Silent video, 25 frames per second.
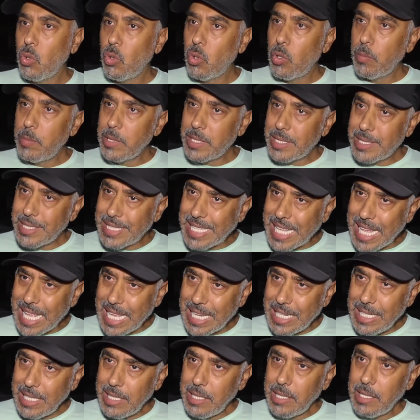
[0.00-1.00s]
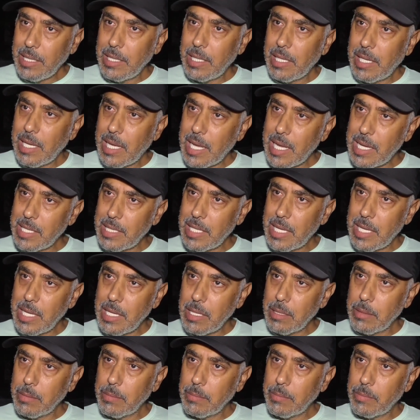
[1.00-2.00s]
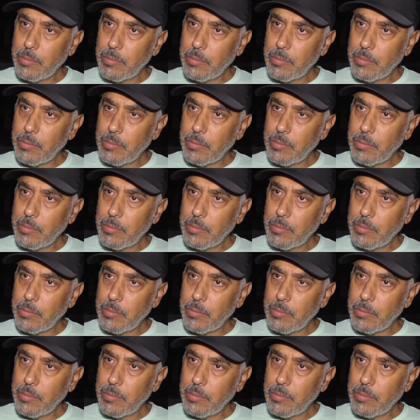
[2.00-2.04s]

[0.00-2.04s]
وبالتالي هذا